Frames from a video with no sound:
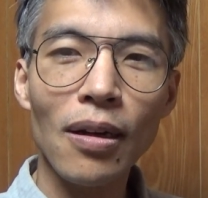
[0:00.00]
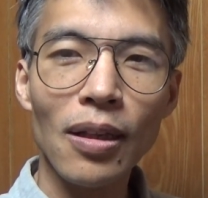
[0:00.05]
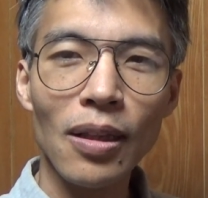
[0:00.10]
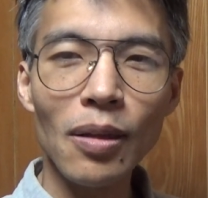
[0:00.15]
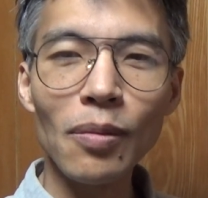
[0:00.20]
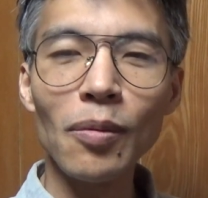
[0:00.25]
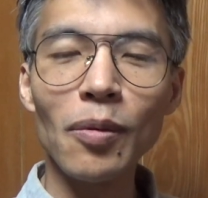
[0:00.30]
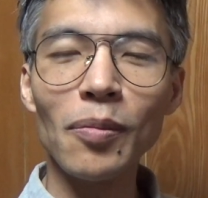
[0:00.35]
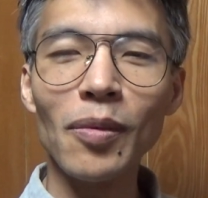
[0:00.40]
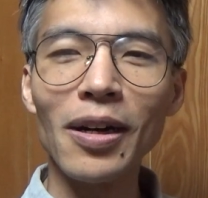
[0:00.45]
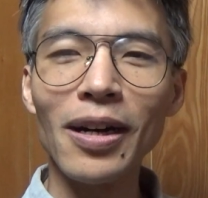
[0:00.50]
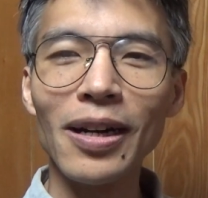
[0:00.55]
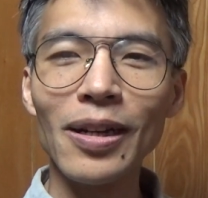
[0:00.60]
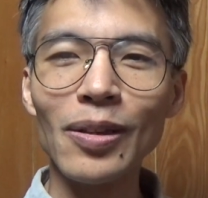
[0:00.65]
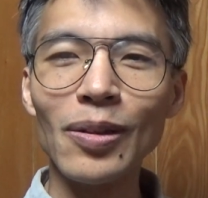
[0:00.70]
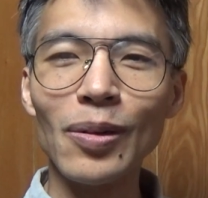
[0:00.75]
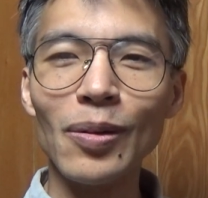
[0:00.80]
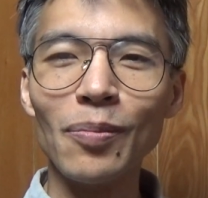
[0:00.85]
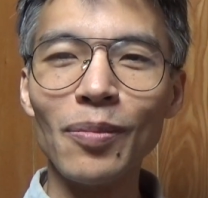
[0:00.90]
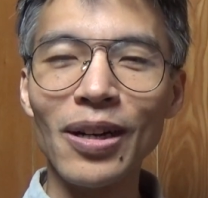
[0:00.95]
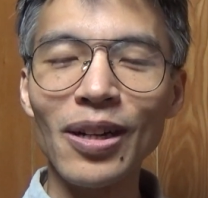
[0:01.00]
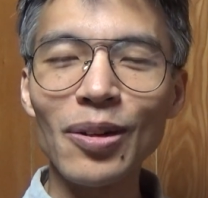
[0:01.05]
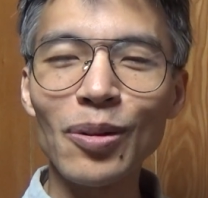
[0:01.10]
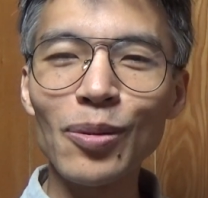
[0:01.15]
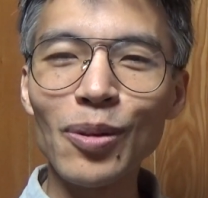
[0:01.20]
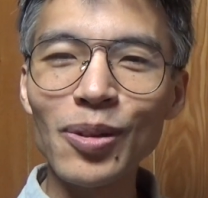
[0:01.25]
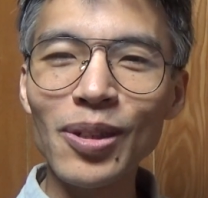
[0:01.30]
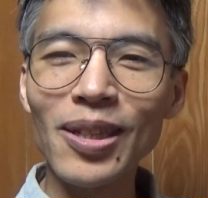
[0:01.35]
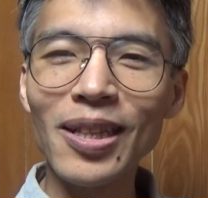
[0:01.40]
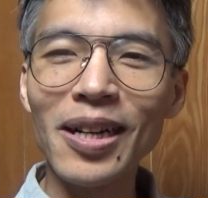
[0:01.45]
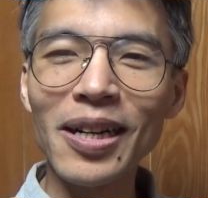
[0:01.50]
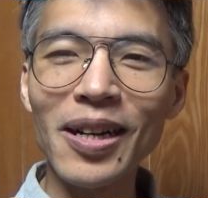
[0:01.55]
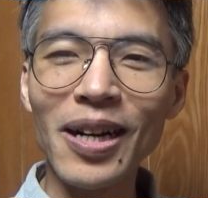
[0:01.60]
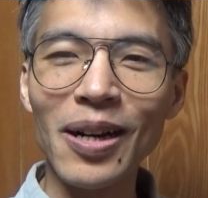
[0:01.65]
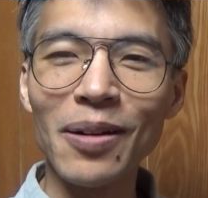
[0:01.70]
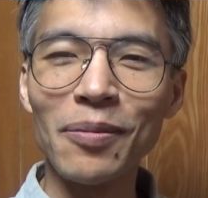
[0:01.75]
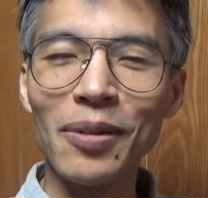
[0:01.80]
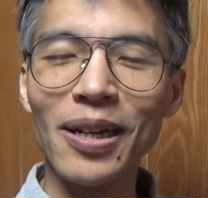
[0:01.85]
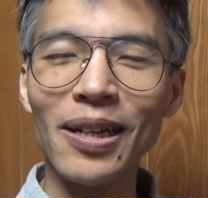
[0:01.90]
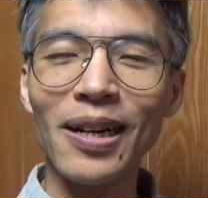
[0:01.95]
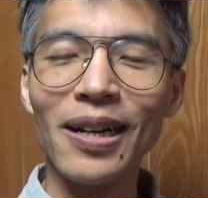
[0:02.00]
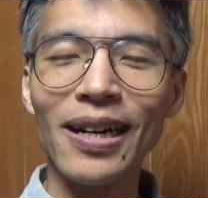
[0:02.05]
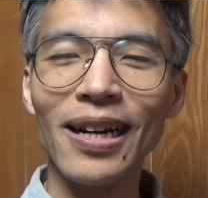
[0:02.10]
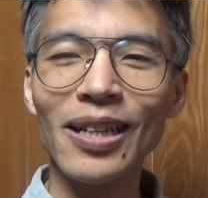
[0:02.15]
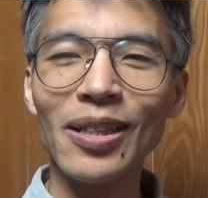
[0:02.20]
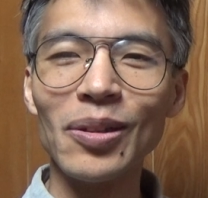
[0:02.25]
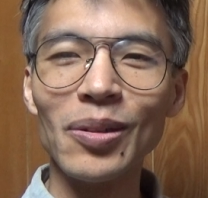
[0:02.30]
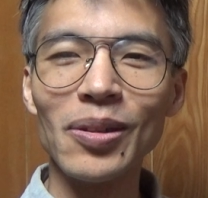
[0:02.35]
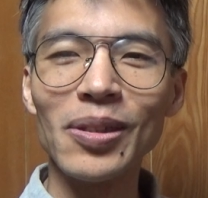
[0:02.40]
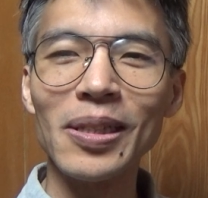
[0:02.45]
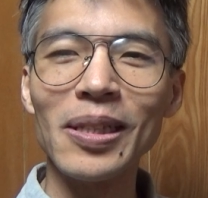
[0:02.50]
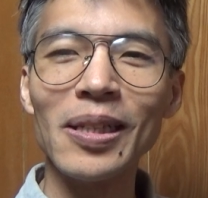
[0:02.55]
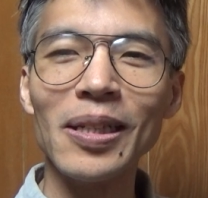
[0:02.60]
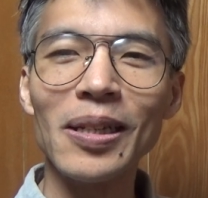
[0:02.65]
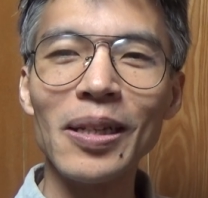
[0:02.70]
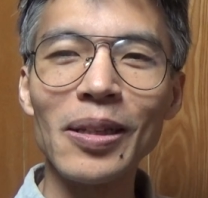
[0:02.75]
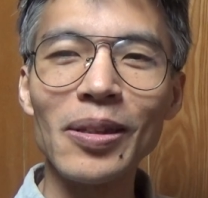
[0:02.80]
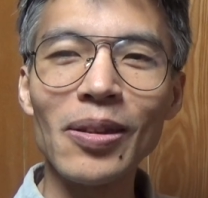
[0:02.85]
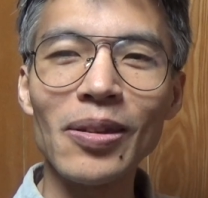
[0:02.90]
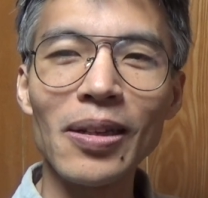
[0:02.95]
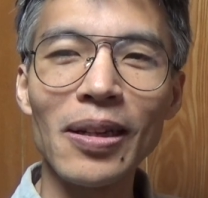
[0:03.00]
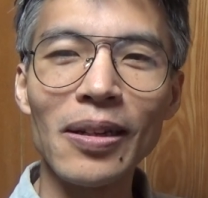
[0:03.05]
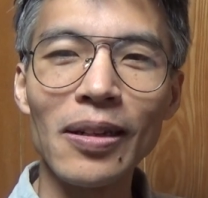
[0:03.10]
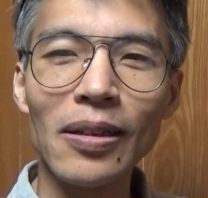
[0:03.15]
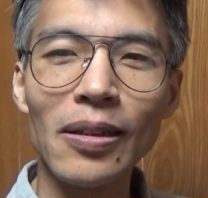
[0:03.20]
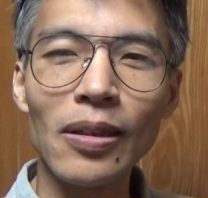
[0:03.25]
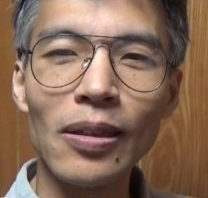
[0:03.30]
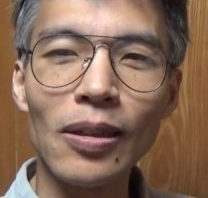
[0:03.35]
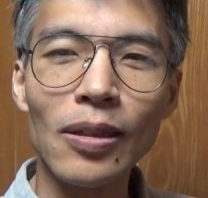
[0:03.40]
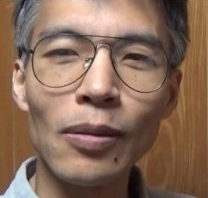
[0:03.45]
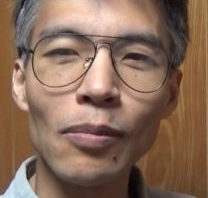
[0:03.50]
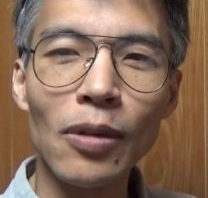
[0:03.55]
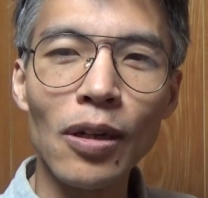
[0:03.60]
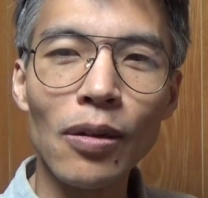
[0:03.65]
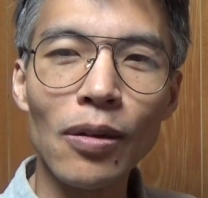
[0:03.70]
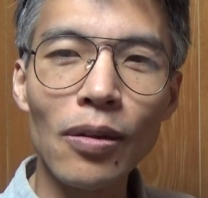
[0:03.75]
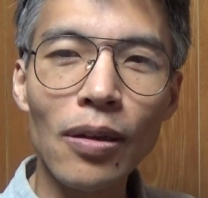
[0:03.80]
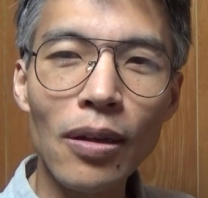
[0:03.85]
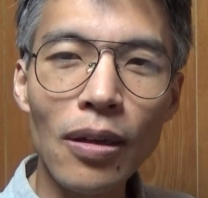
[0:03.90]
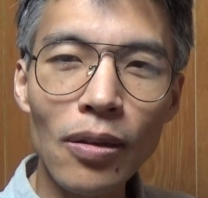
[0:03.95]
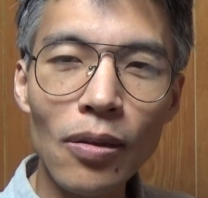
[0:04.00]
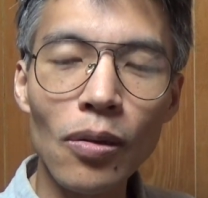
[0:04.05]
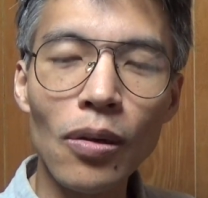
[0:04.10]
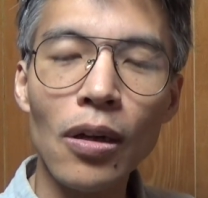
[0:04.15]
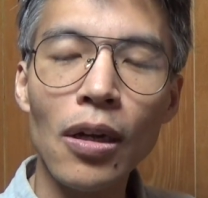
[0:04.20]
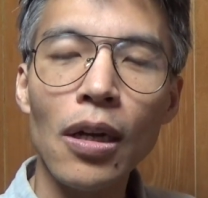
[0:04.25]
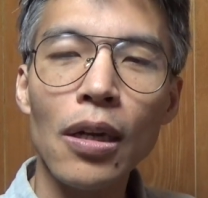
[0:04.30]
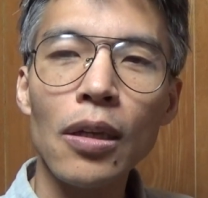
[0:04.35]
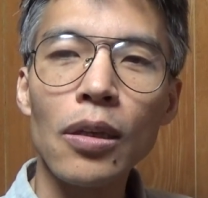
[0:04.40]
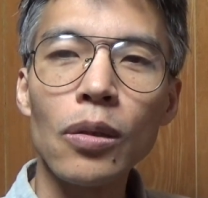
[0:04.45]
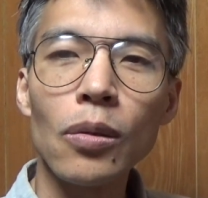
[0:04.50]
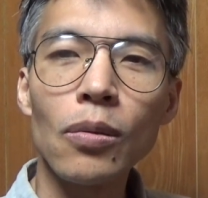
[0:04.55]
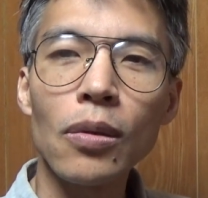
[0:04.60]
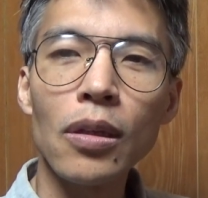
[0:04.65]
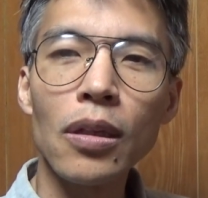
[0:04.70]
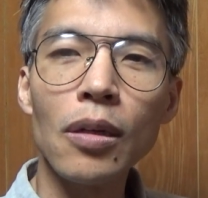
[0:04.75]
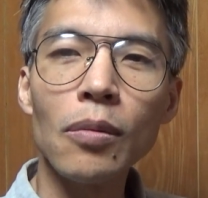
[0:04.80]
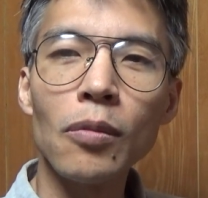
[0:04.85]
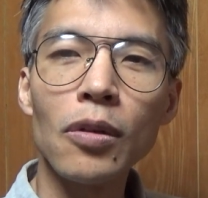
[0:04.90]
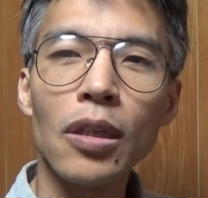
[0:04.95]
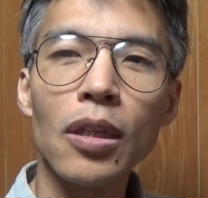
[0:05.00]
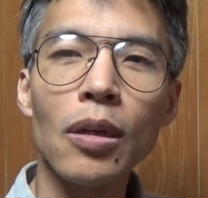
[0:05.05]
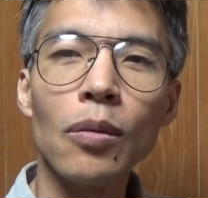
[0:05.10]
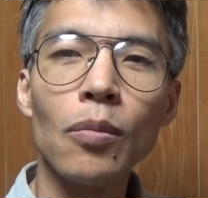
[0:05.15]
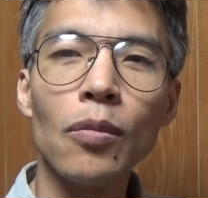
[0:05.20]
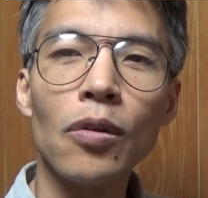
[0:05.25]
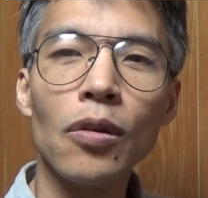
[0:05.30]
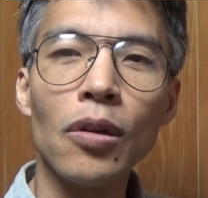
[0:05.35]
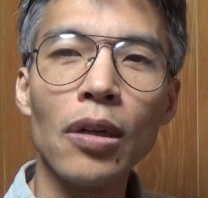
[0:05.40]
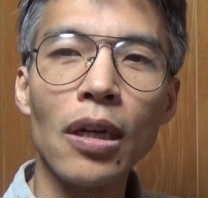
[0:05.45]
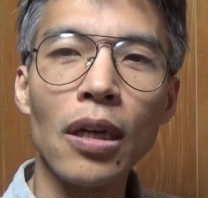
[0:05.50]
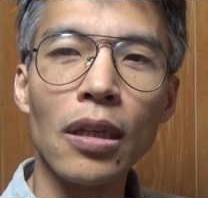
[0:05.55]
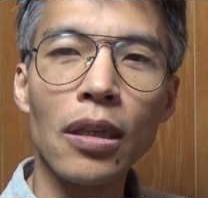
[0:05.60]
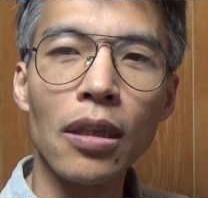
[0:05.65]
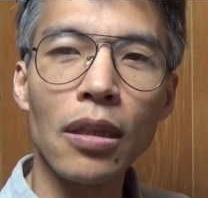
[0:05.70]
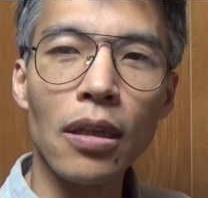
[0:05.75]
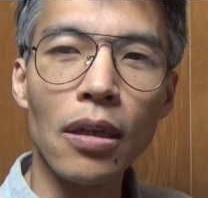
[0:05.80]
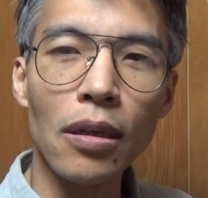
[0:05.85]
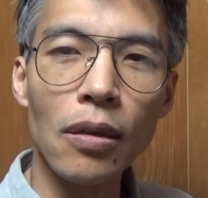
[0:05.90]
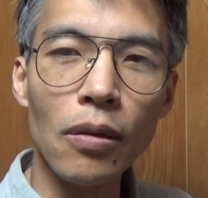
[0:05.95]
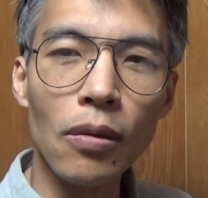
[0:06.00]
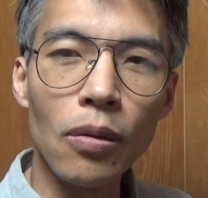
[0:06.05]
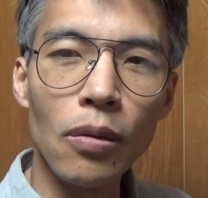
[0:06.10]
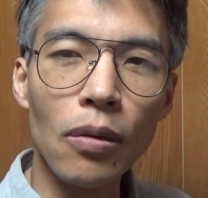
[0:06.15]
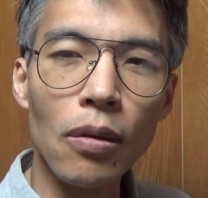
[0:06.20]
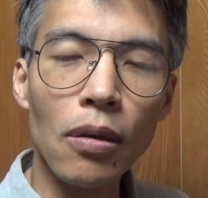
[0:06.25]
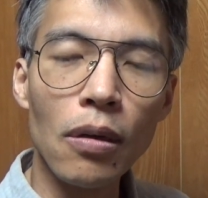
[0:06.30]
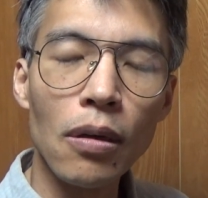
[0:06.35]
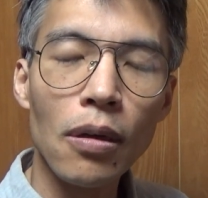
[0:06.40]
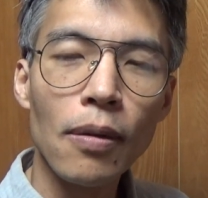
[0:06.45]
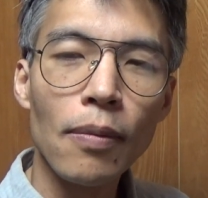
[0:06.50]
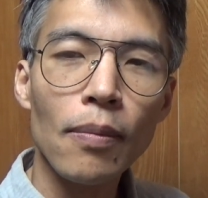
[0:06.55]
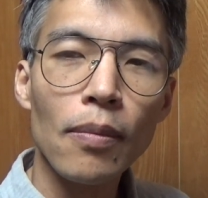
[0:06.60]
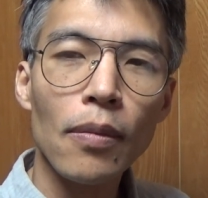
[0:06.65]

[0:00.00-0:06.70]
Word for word: でもまああの丸腰だからまああの鎮圧されてしまうけどそれでもデモをやっていると。